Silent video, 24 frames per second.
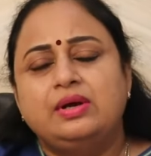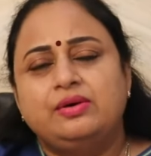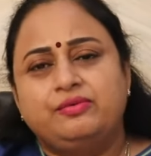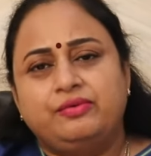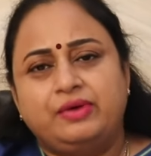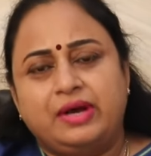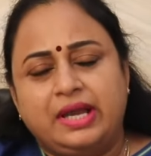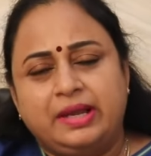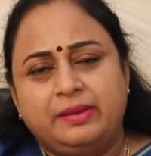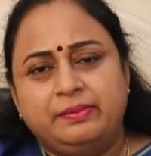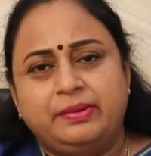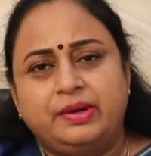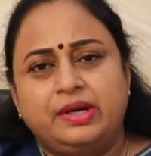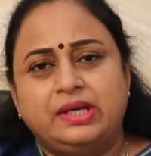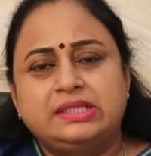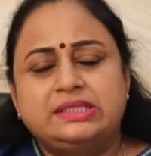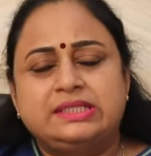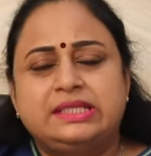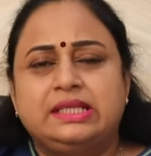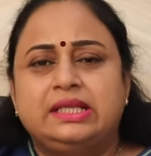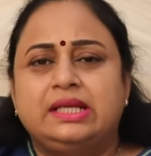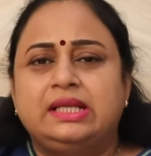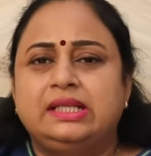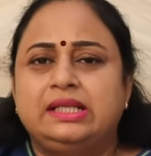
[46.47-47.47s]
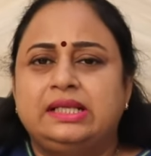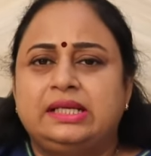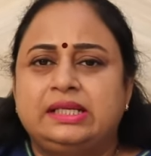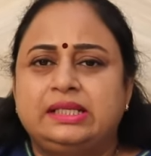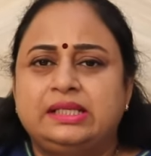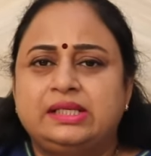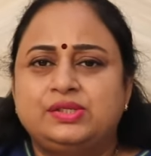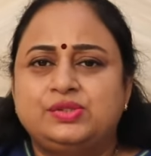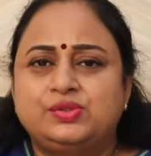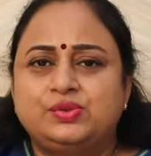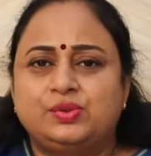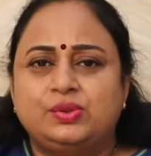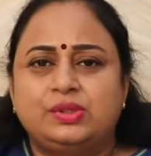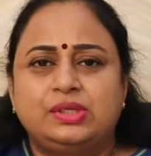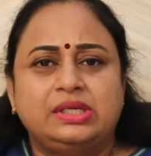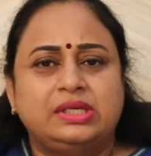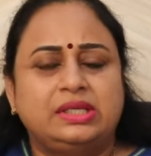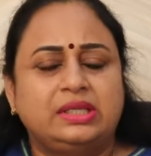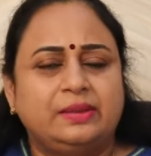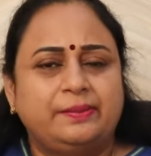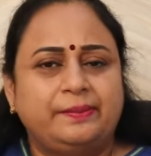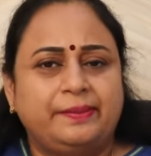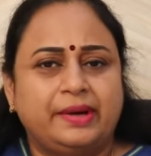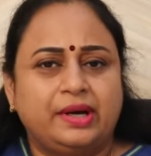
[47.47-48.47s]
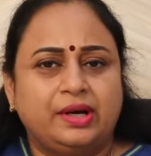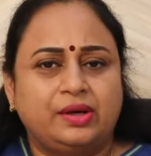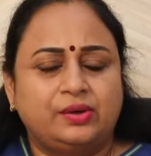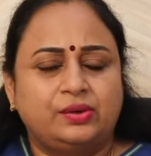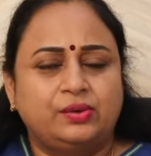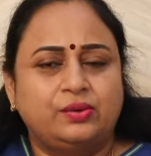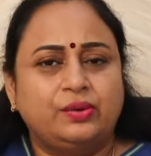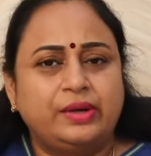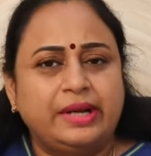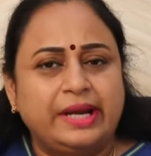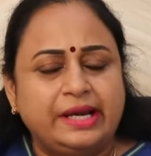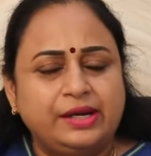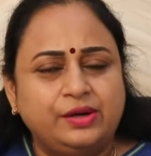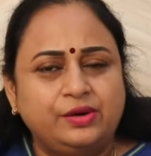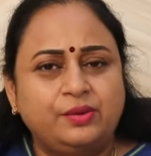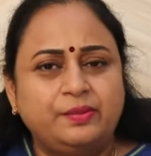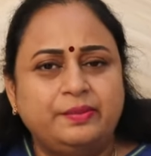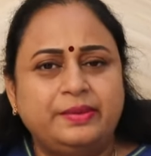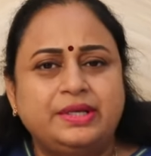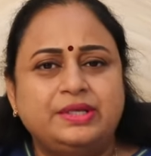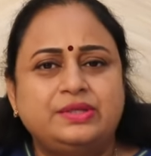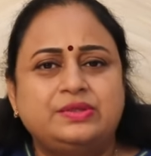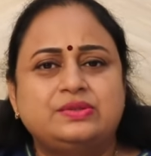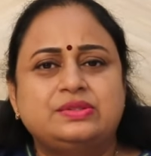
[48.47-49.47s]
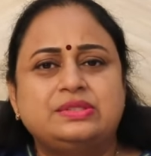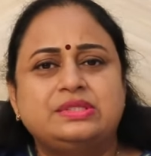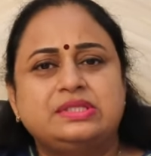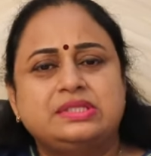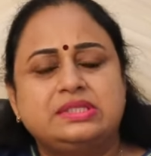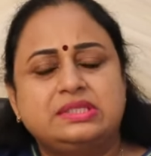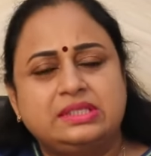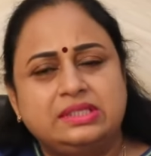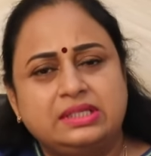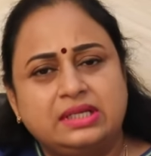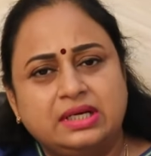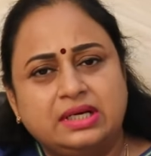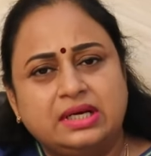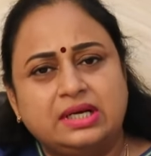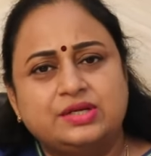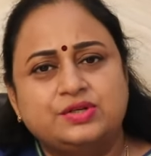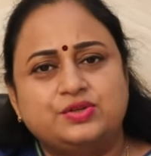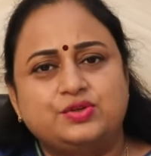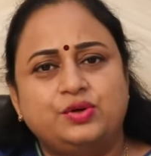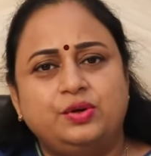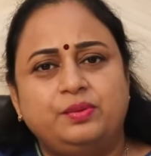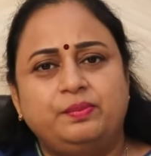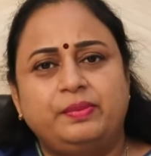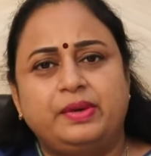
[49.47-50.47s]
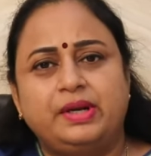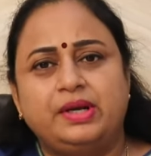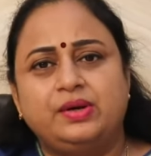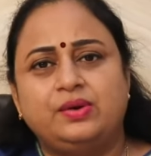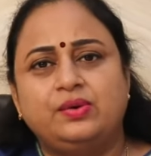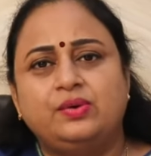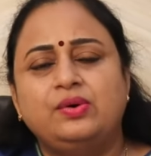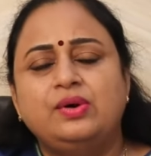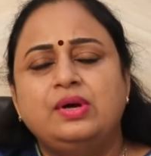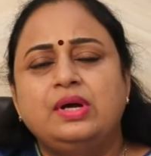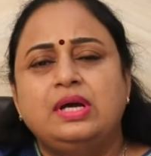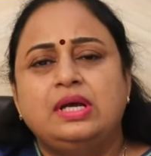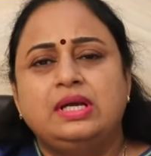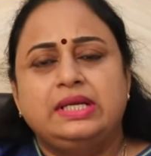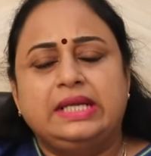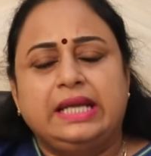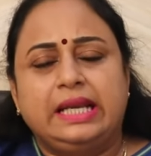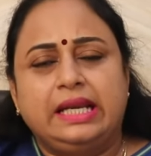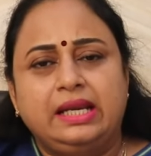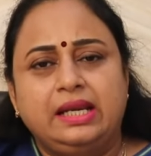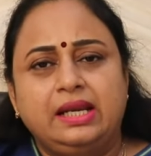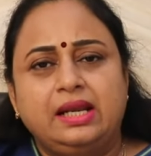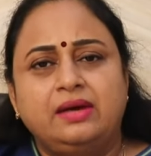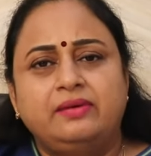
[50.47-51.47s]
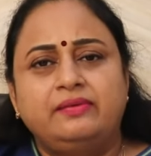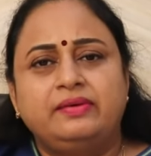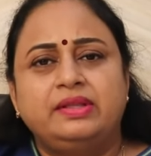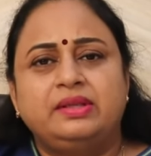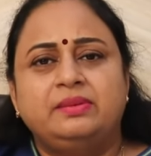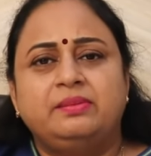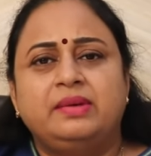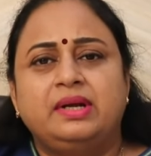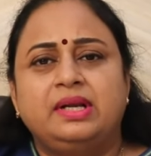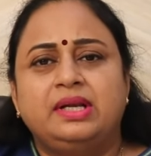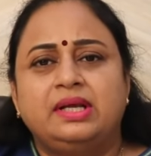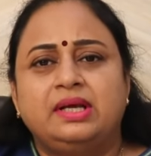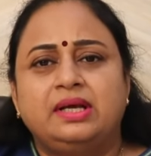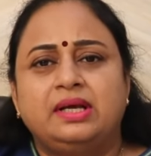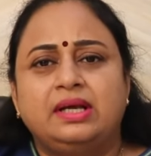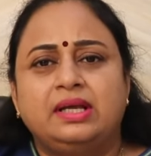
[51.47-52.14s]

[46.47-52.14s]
ஃபைப்ராய்ட்ஸ் ஏதாவது இருந்தால் சுருக்கிறத பார்க்குறோம் எண்டோமேட்ரோசிஸ் இருந்தால் கண்ட்ரோல் பண்ணும் எல்லா விதமான